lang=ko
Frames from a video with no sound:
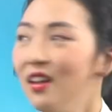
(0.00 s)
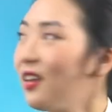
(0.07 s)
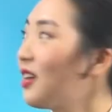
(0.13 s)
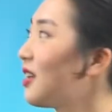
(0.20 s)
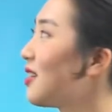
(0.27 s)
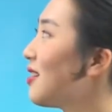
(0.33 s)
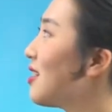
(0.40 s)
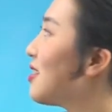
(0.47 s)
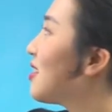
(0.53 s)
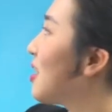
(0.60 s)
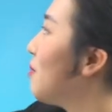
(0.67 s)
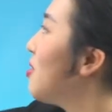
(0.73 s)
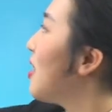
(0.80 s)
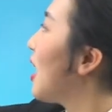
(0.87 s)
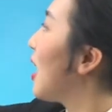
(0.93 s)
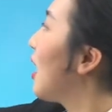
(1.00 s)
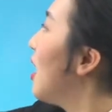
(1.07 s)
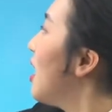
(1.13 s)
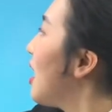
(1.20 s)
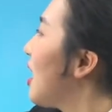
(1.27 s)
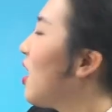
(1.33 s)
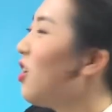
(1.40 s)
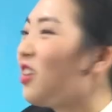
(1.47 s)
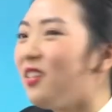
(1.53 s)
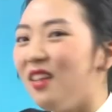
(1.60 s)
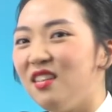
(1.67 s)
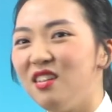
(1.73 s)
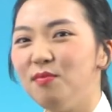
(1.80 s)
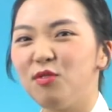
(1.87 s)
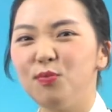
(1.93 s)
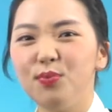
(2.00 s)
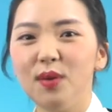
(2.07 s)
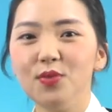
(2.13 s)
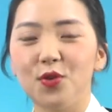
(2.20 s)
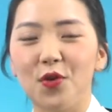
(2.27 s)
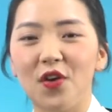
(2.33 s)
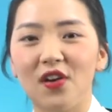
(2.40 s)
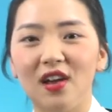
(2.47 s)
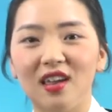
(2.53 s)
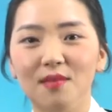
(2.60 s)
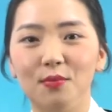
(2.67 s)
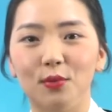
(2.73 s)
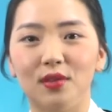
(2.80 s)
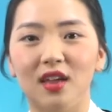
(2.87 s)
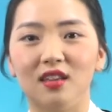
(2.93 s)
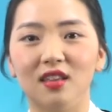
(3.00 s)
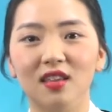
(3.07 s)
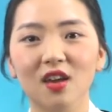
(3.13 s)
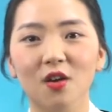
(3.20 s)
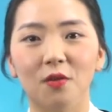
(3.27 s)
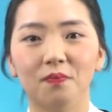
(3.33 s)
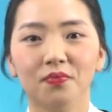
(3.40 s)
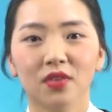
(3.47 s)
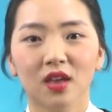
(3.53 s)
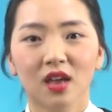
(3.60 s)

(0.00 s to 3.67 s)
그래서 something 이거는 사실 문법 용어라기보다는요.